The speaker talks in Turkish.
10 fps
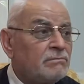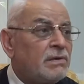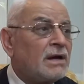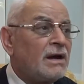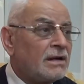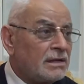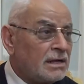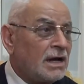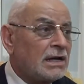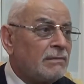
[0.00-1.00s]

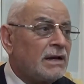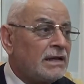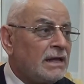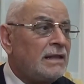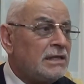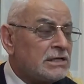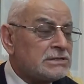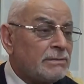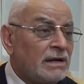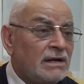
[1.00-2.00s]
parlaklık anlamına geldiği
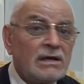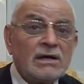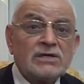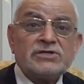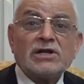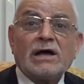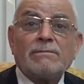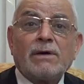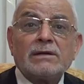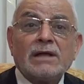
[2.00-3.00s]
zaman
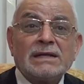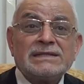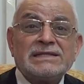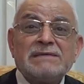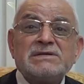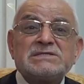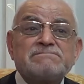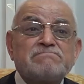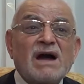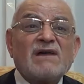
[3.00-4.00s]
Cenab-ı Allah'ın temiz,
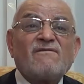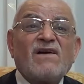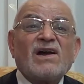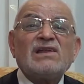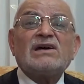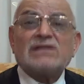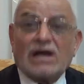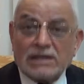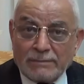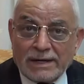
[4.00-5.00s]
pak varlığı da
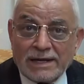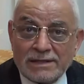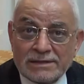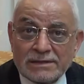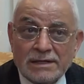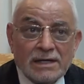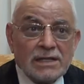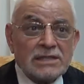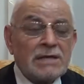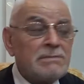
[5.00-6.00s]
anlamına gelir.
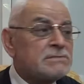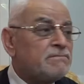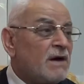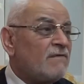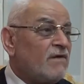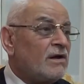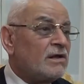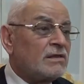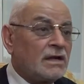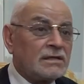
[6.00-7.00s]
Temiz, pak
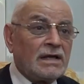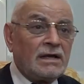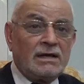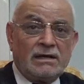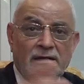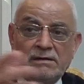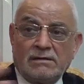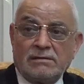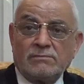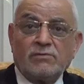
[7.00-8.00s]
varlıklarda
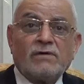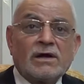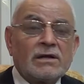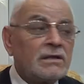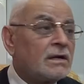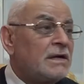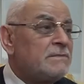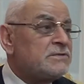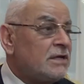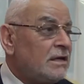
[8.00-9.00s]
bu varlıkların
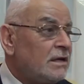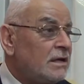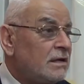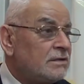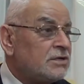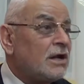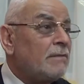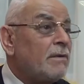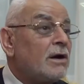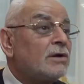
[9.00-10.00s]
hepsi
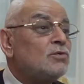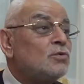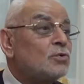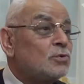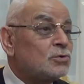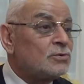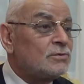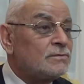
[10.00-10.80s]
Cenab-ı Hakk'ın nurudur.